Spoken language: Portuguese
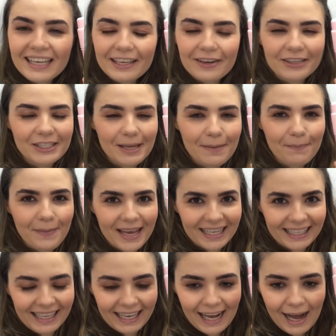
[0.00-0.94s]
Que eu achei
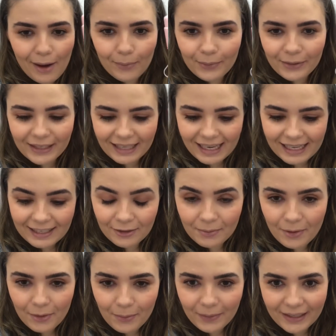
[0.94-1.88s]
bem legal, porque aqui no meu